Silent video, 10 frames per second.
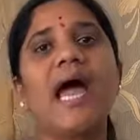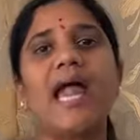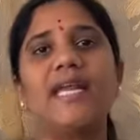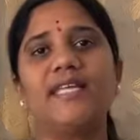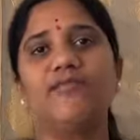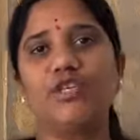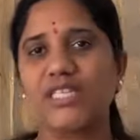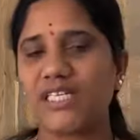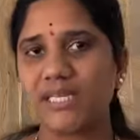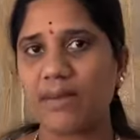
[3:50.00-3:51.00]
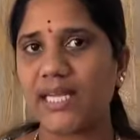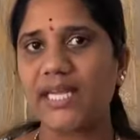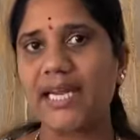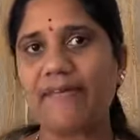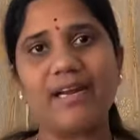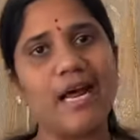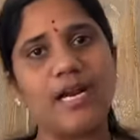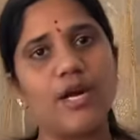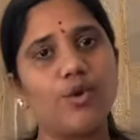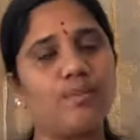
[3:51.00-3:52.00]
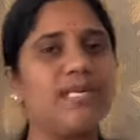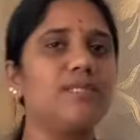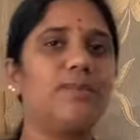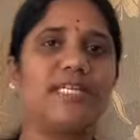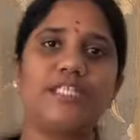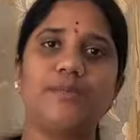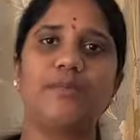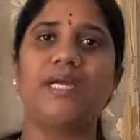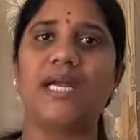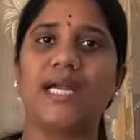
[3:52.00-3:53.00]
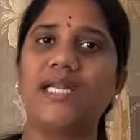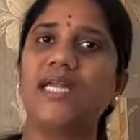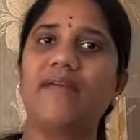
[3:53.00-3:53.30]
అండ్ ఇది వచ్చేసి మనకి లెవెన్ హండ్రెడ్ రూపీస్ ప్లస్ షిప్పింగ్ అండి